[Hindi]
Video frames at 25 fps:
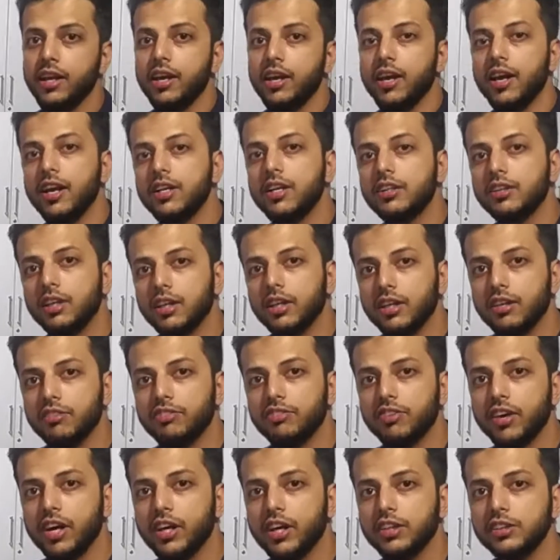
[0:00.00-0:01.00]
एट थर्टी
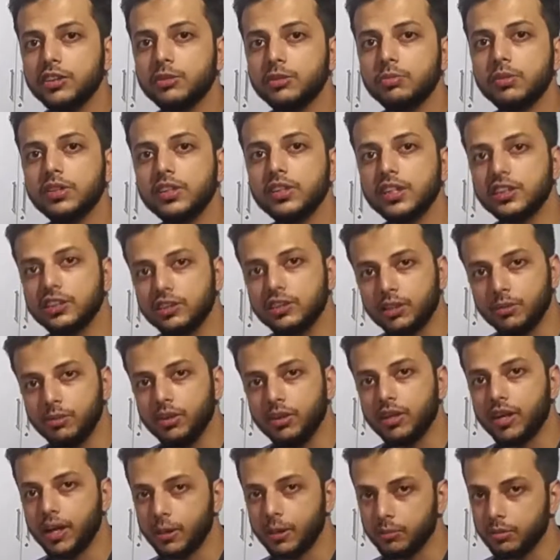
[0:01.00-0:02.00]
फाइव जिसमें सिक्स जी
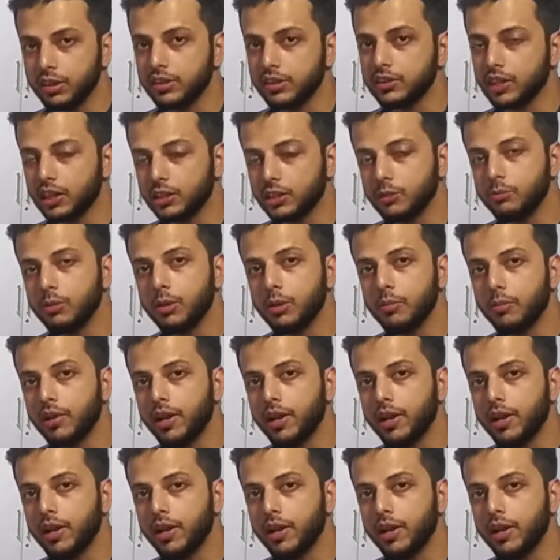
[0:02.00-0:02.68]
बी रैम के साथ हमें